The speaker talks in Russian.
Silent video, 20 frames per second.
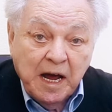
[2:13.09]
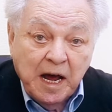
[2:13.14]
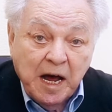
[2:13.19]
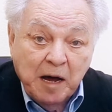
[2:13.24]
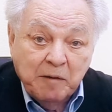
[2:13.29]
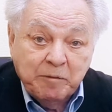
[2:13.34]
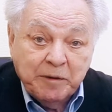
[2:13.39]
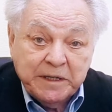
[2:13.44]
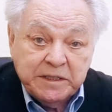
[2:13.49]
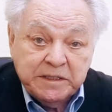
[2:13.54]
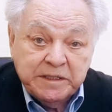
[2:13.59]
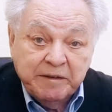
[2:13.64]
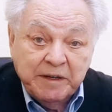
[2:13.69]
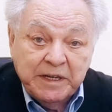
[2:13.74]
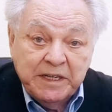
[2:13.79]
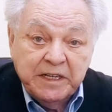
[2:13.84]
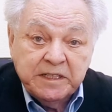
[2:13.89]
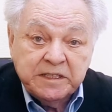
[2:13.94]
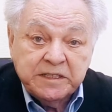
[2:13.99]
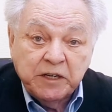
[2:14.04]

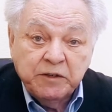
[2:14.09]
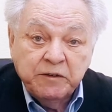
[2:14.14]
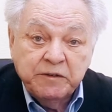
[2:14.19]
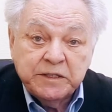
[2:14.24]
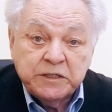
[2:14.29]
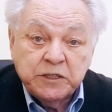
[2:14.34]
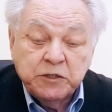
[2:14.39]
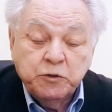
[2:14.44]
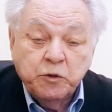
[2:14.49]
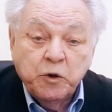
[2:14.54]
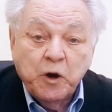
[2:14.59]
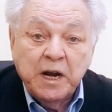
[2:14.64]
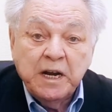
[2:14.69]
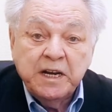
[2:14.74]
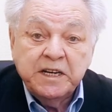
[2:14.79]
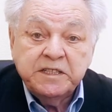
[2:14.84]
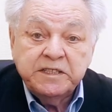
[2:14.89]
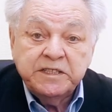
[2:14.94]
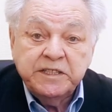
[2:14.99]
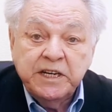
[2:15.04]
образование становится
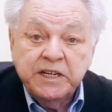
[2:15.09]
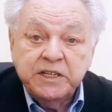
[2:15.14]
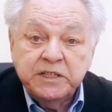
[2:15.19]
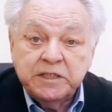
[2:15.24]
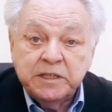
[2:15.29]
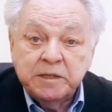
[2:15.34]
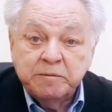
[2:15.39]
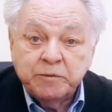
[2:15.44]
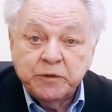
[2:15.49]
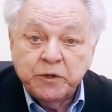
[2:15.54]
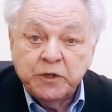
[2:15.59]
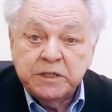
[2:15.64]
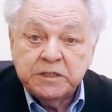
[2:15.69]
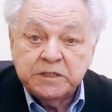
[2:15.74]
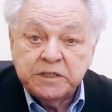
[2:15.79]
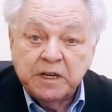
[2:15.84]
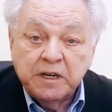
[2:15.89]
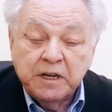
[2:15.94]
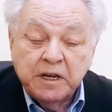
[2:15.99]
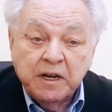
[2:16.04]
дуалистичным, то есть